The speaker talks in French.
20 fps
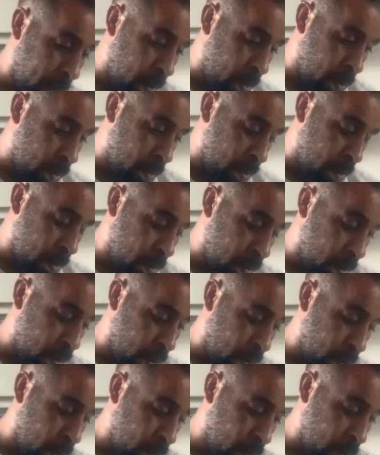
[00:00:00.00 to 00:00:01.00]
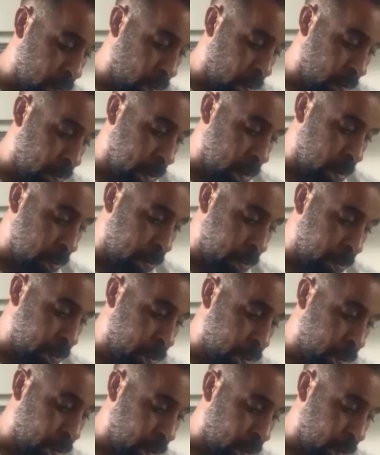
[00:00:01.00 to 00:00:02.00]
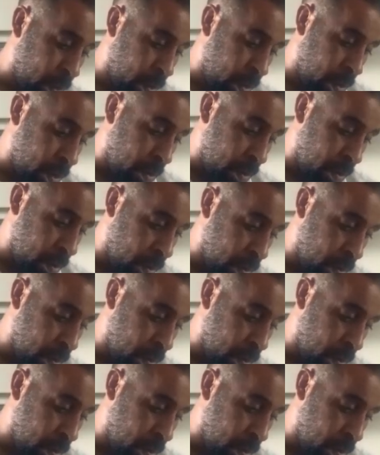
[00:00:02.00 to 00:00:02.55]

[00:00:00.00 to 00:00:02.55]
le, combat le plus dur euh,